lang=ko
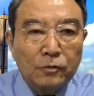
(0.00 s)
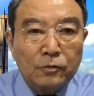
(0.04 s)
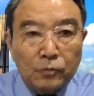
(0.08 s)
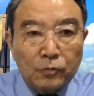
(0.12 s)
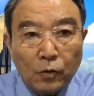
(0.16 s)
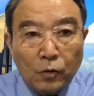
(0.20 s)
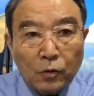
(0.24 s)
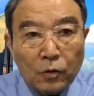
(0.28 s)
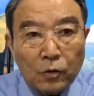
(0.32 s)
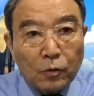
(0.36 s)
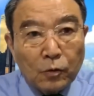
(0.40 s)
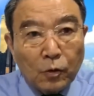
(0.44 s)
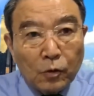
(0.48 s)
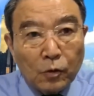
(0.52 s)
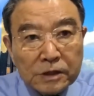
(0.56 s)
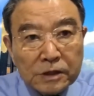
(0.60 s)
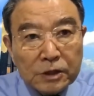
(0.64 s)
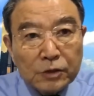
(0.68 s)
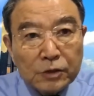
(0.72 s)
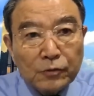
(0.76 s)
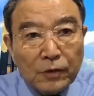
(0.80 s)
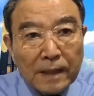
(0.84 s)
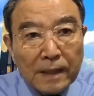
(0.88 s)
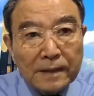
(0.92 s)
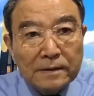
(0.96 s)
도로
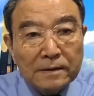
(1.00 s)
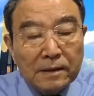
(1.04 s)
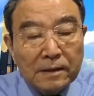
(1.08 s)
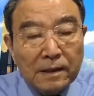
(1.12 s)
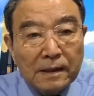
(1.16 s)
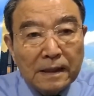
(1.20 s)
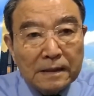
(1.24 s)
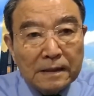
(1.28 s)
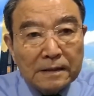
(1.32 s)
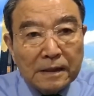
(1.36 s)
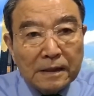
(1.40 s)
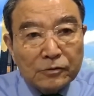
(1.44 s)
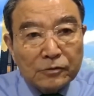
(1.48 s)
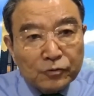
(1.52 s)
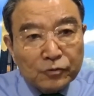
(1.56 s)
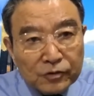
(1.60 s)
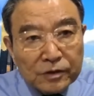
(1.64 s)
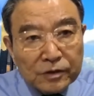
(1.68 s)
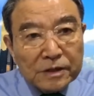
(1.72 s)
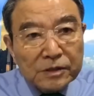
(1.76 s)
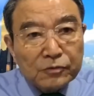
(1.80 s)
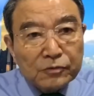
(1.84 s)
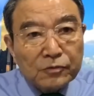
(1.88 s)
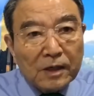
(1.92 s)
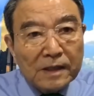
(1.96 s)
놓지도 않은 걸 갖다
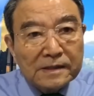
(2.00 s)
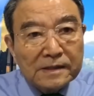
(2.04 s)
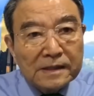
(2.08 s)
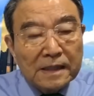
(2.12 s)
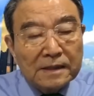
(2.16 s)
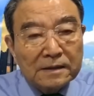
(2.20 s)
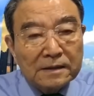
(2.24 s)
추진도 하지